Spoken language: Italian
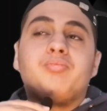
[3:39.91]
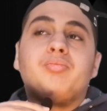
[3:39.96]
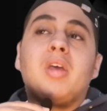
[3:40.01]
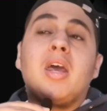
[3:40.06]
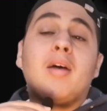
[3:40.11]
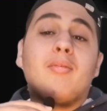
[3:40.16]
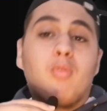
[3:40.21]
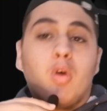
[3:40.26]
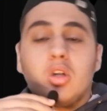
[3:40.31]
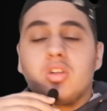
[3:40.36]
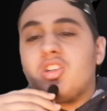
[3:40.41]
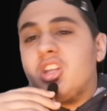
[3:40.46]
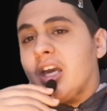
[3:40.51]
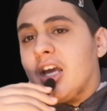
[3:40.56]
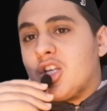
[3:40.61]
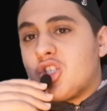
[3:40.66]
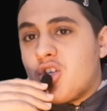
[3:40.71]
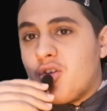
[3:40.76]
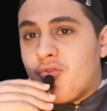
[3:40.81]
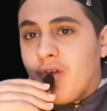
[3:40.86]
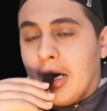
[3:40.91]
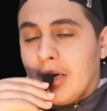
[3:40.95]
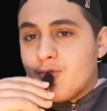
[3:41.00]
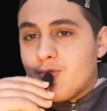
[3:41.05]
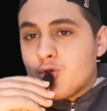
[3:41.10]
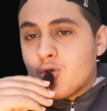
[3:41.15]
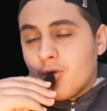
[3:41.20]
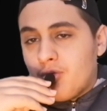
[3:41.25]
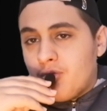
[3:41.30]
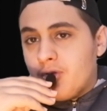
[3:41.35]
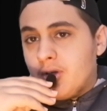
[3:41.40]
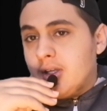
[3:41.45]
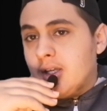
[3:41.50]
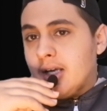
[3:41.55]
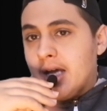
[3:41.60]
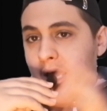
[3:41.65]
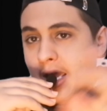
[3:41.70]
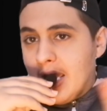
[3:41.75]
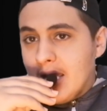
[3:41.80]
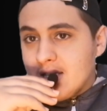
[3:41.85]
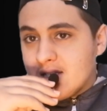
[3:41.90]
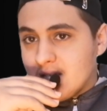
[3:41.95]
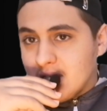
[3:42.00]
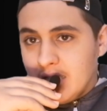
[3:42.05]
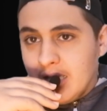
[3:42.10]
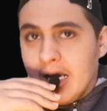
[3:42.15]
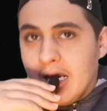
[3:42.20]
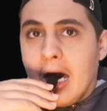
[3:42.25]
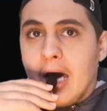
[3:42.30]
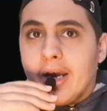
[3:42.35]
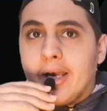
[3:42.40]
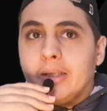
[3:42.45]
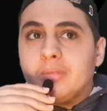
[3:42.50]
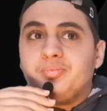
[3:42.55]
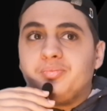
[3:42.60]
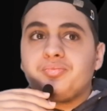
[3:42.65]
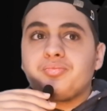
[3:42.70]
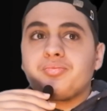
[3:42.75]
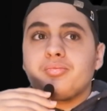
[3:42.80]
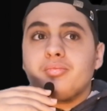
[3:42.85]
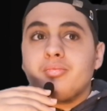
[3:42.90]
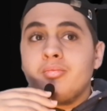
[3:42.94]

e a volte che ci fa soffrire e sclerare